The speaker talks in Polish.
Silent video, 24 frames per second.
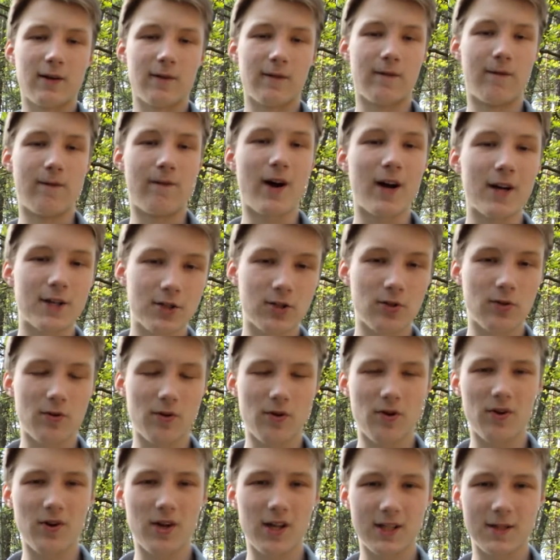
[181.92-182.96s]
ważną
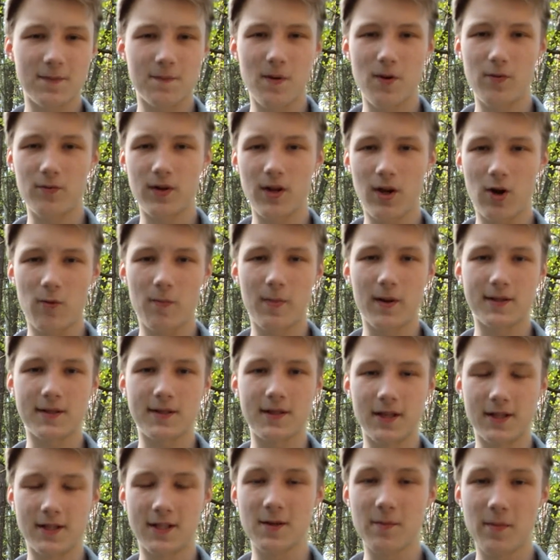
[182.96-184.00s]
rolę spełnia
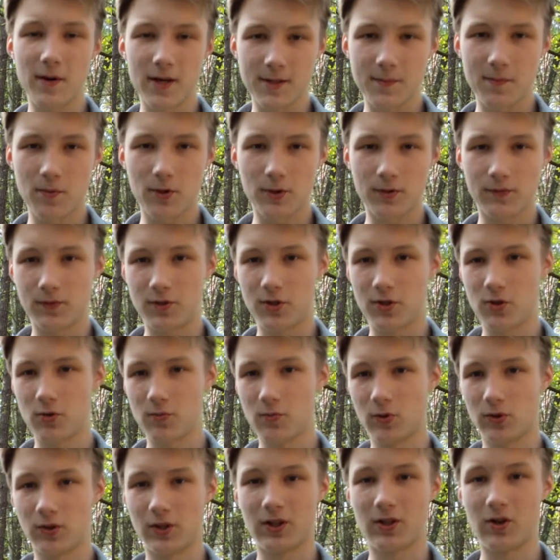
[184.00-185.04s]
obecnie cybersport w życiu
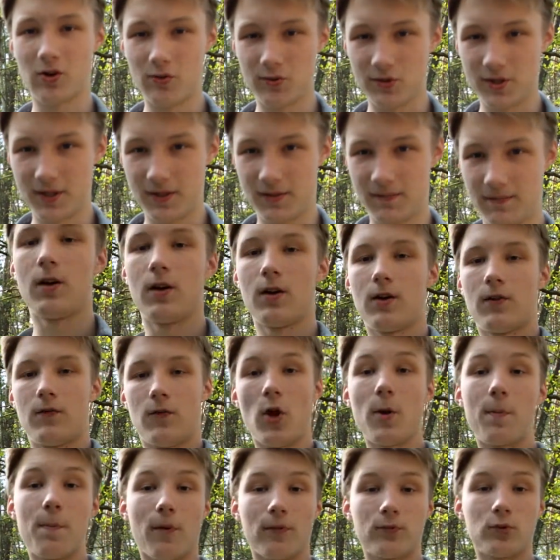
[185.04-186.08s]
młodych ludzi.
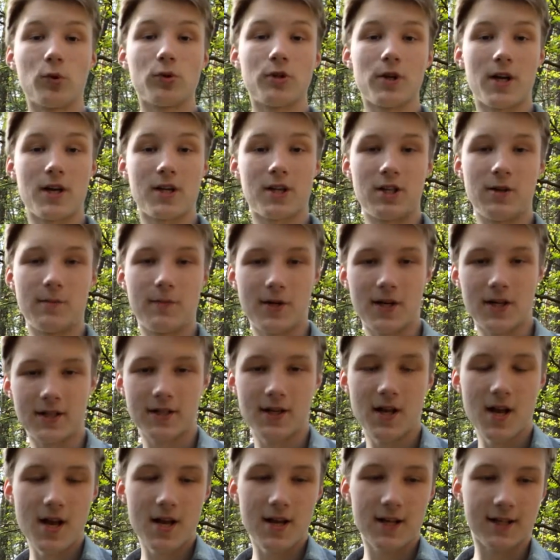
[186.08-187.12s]
No i powtórzę, jeśli
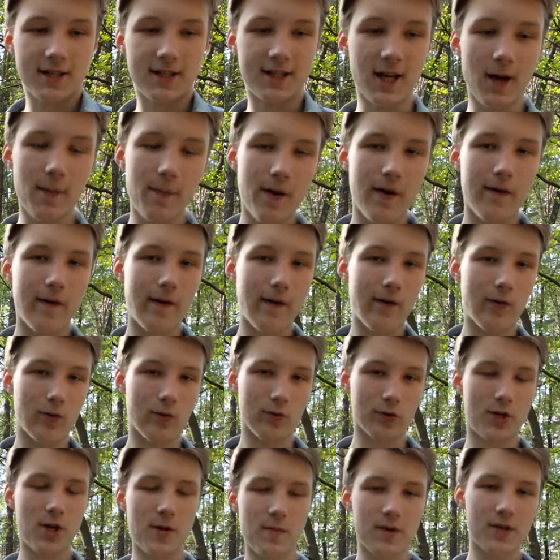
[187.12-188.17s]
przez zabawę
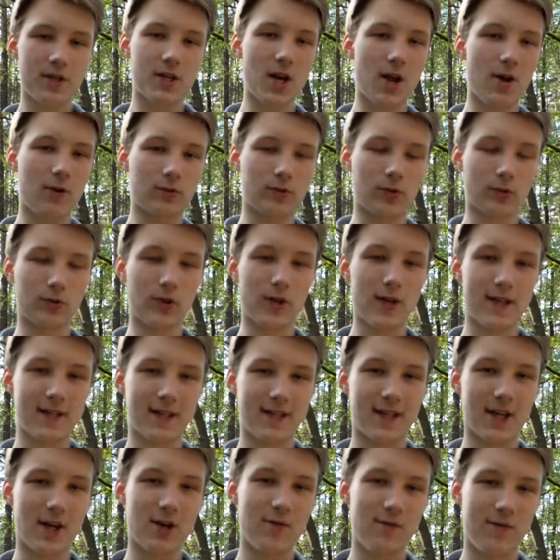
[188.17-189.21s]
uczymy się, to to jest
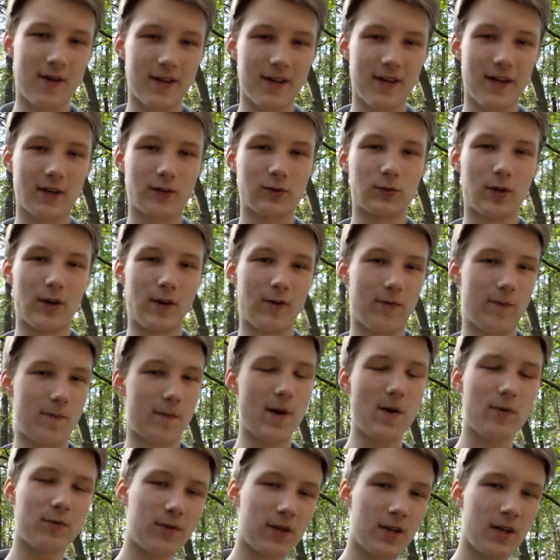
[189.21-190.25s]
zachowanie, które w
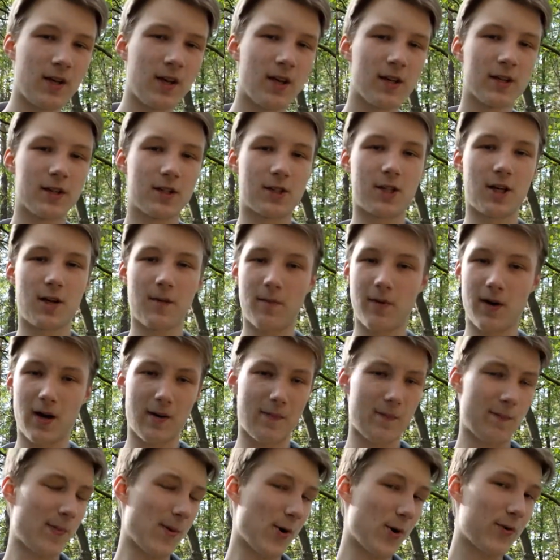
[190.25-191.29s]
pełni trzeba
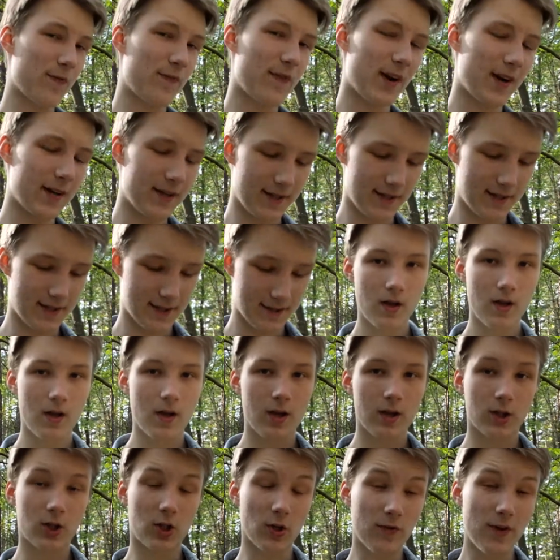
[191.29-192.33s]
pochwalić.
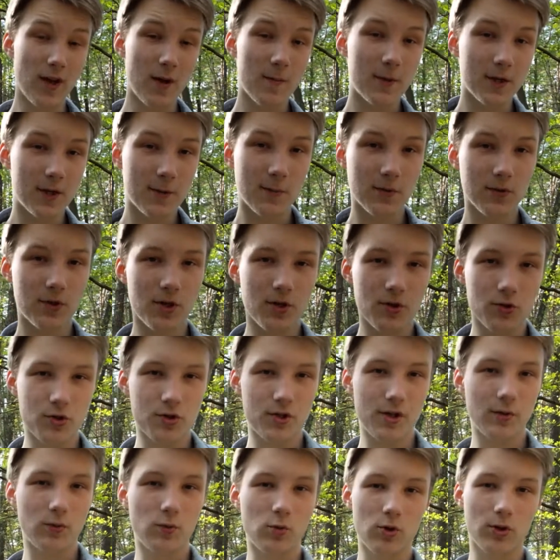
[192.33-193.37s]
Kto wie, być może już
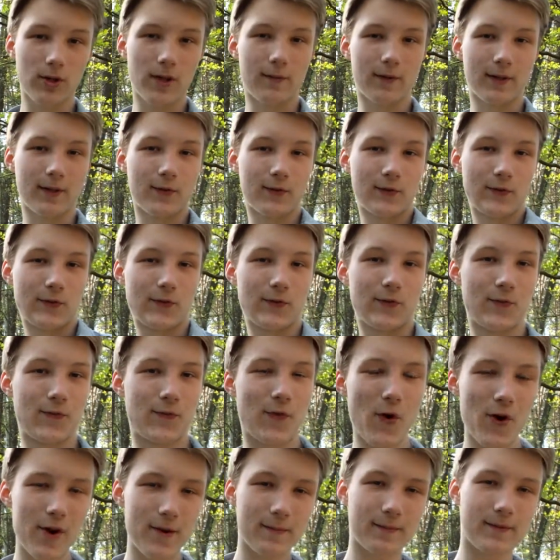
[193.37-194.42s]
niedługo nawet w
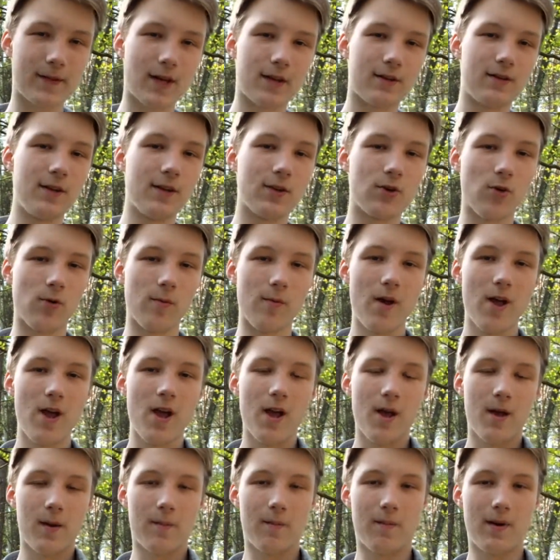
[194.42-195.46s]
Twoim technikum
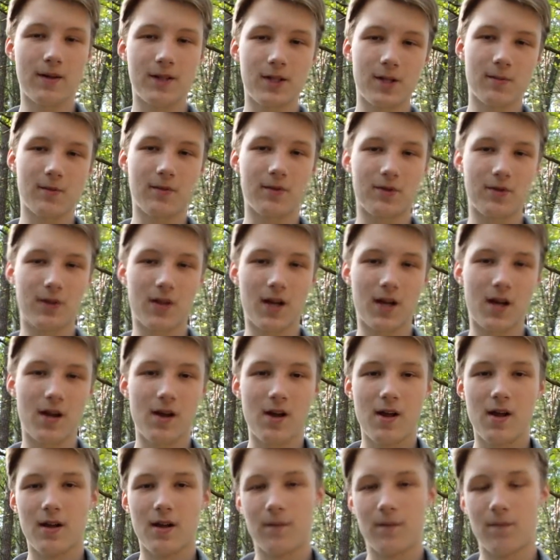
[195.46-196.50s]
będzie można
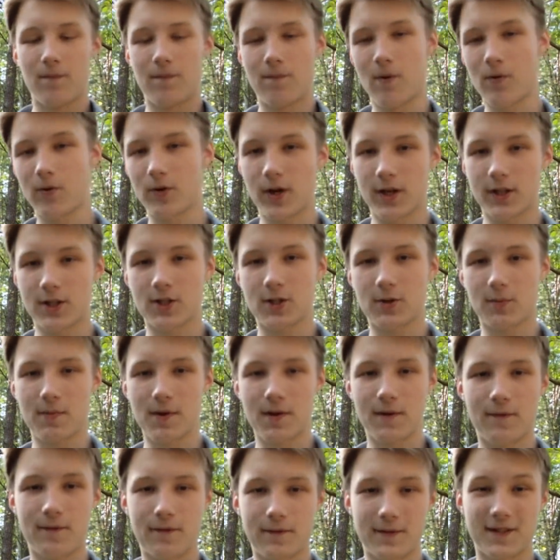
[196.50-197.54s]
pograć
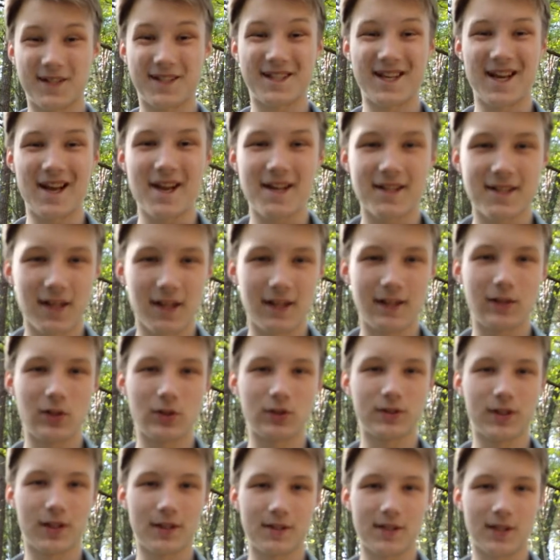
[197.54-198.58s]
sobie w CS-a i
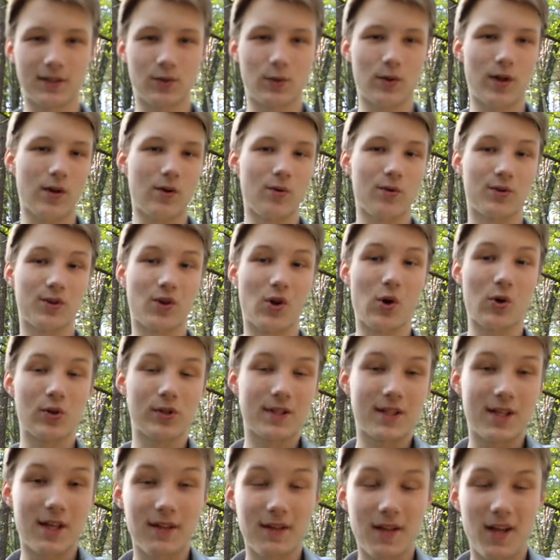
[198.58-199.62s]
dostać za to jakąś
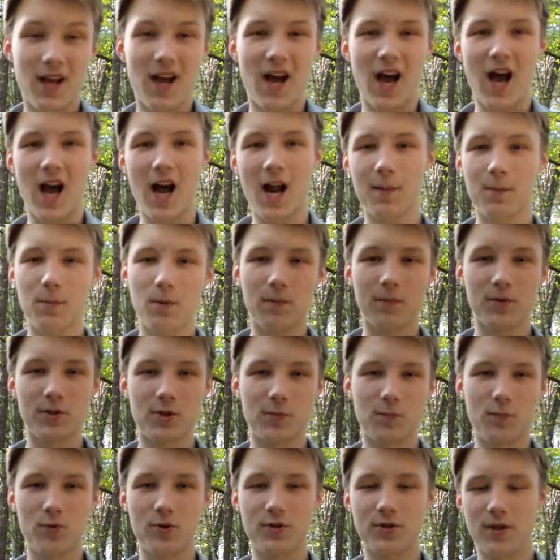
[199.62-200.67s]
ocenę, albo
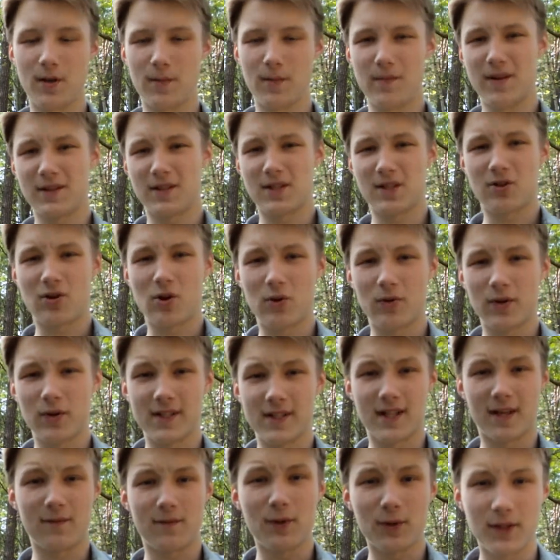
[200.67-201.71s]
może pójść na międzyszkolne
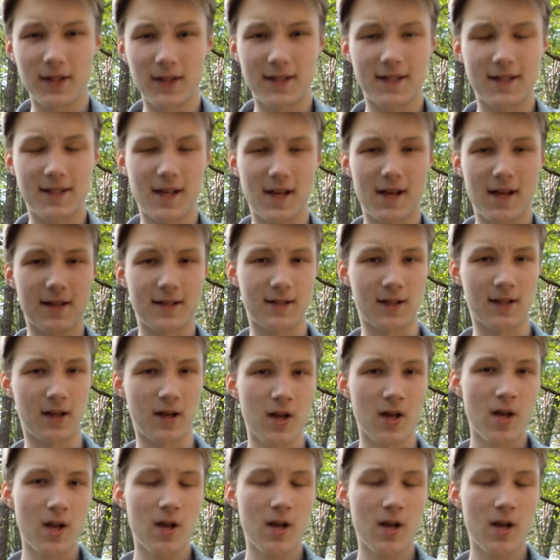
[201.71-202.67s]
zawody z CS-a.